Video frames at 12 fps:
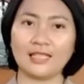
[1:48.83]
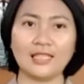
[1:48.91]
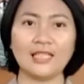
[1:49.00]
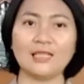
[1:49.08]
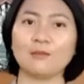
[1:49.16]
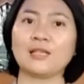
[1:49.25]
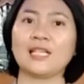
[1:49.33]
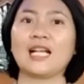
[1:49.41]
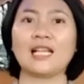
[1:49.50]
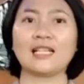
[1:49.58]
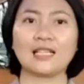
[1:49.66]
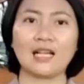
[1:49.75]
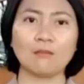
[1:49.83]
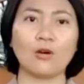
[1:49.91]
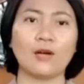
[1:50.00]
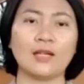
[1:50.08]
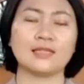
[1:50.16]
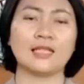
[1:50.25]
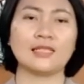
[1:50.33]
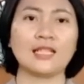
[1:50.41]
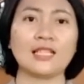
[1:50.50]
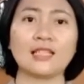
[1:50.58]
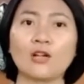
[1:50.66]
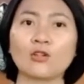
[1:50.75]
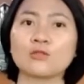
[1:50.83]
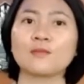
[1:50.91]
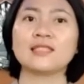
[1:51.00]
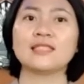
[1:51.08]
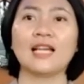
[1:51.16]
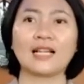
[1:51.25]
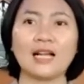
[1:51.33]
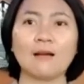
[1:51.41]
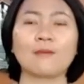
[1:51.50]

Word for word: ini menekankan bahwasanya kita harus menjaga